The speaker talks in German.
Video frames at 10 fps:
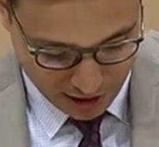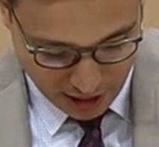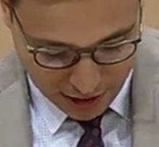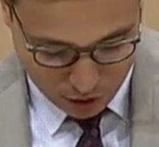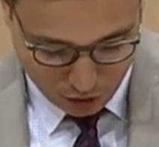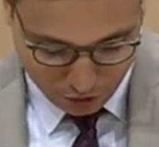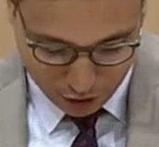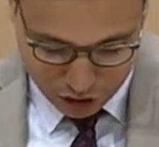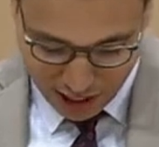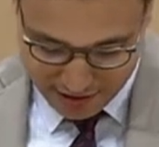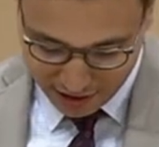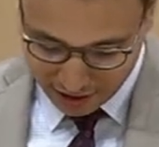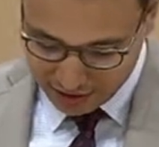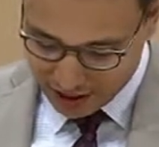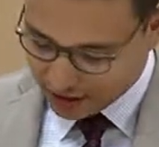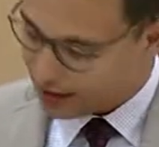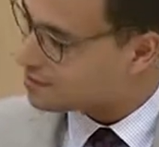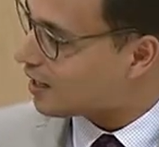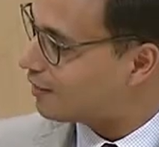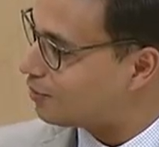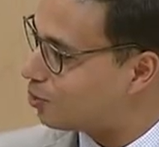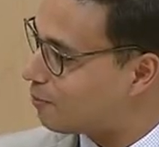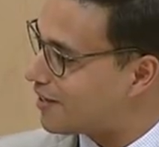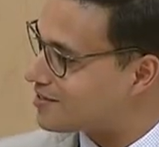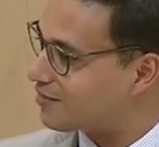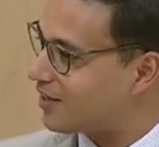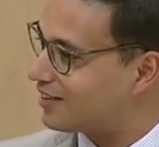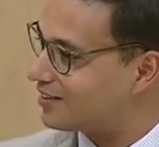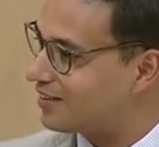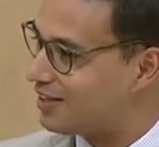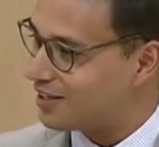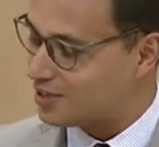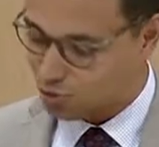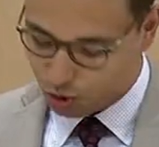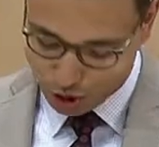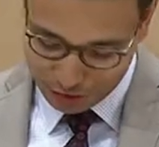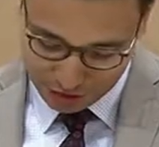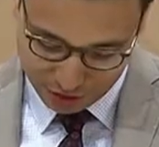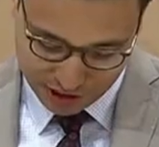Also, Frau Staatssekretärin, es kann nur besser werden in Zukunft und die